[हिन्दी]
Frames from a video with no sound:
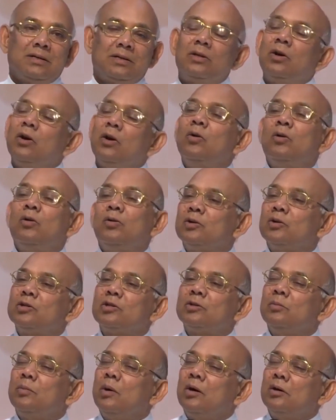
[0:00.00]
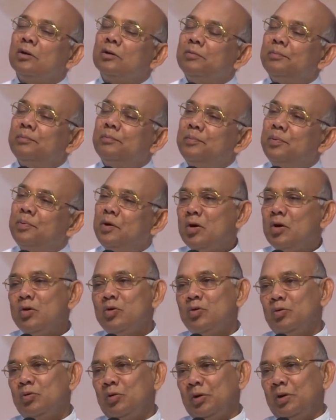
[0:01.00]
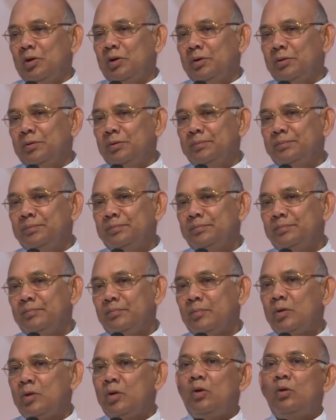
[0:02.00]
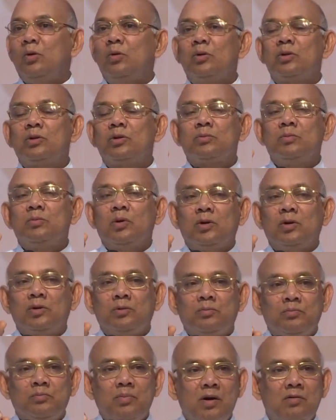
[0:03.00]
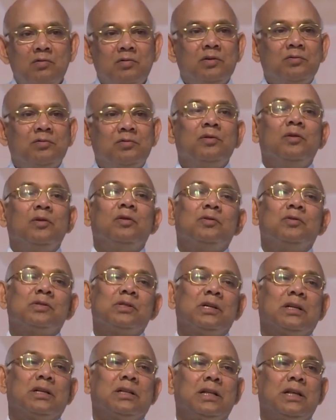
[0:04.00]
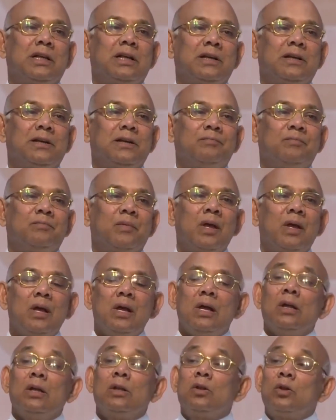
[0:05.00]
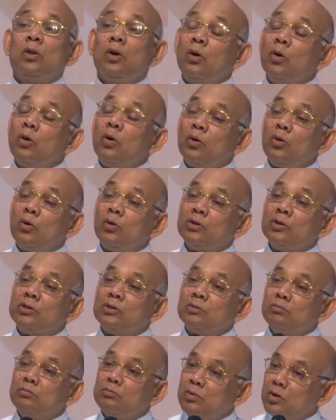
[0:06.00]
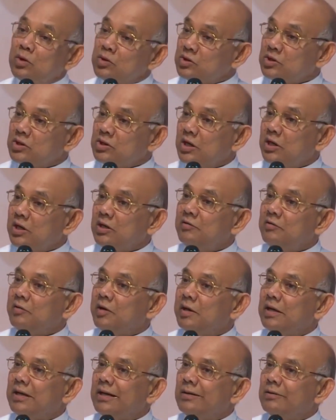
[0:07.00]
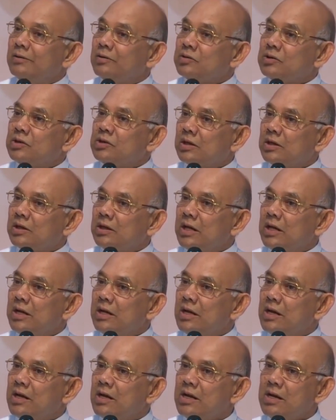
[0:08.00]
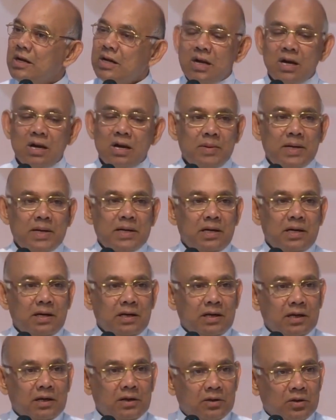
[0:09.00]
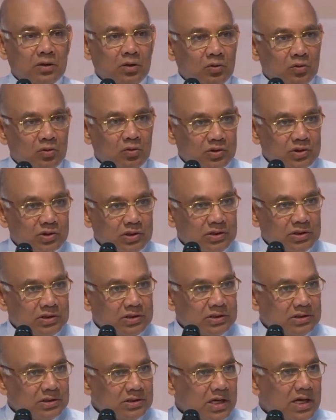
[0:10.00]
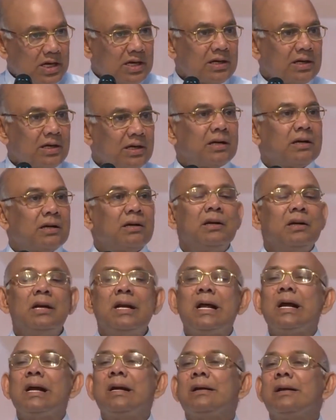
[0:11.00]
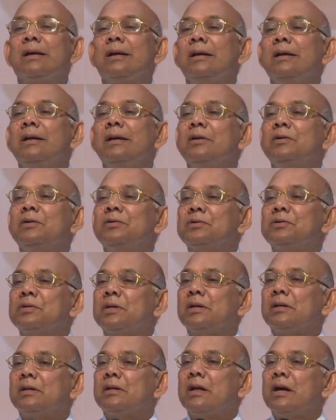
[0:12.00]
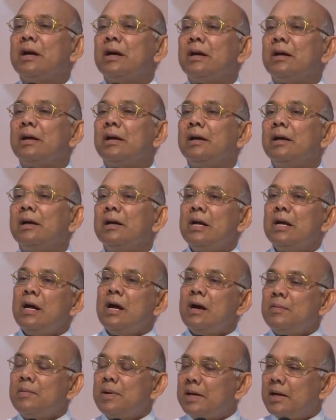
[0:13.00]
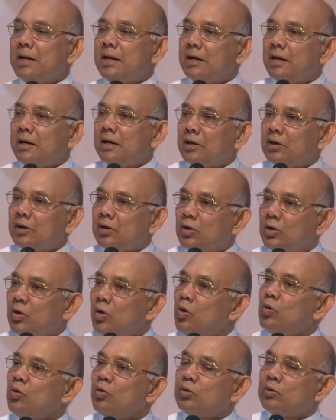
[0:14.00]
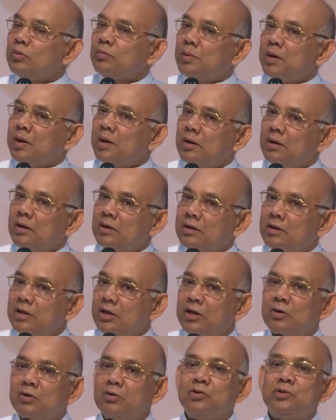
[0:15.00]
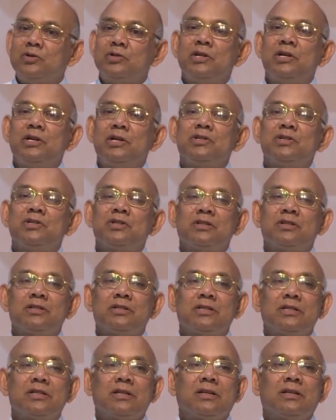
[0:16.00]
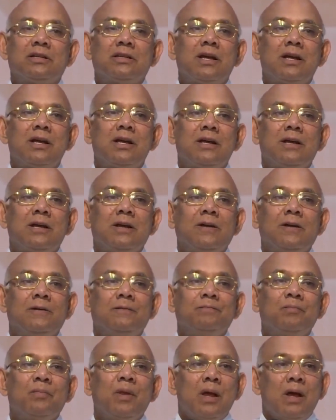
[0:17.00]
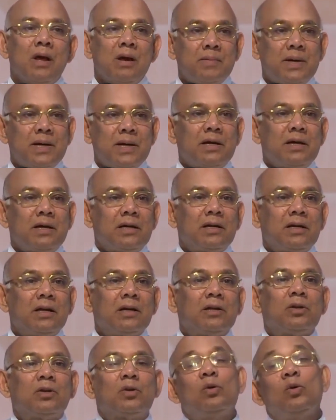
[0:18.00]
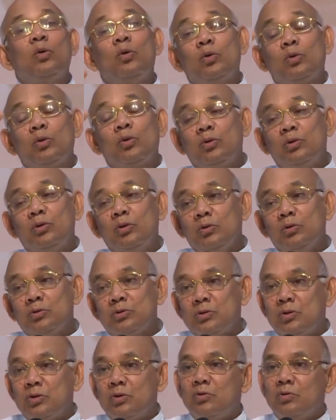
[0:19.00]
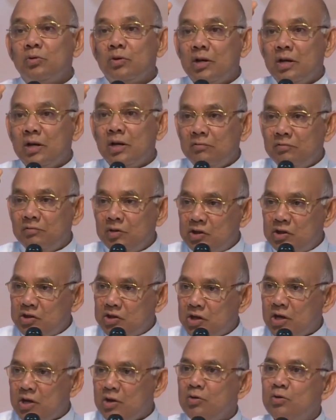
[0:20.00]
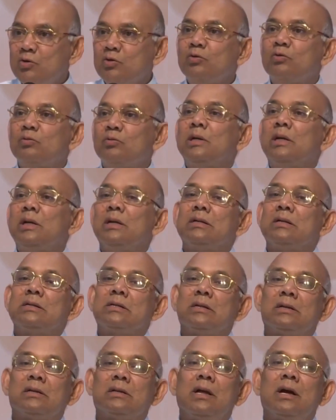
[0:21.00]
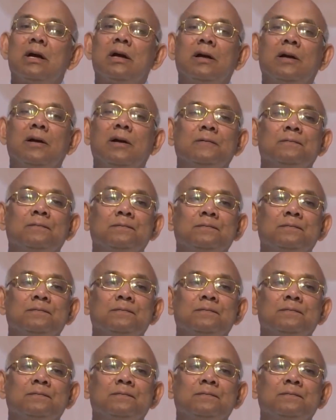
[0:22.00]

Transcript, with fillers: थॉट्स बहुत प्योर थॉट्स बहुत पावरफुल हो सकते हैं थॉट्स मोस्ट एलिवेटेड हो सकते हैं हमारा एक एक थॉट संसार के कल्याण के लिए हो सकता है हमारा एक एक थॉट प्रकृति को चेंज कर सकता है हमारा एक एक थॉट दूसरों के विचारों को बदल सकता है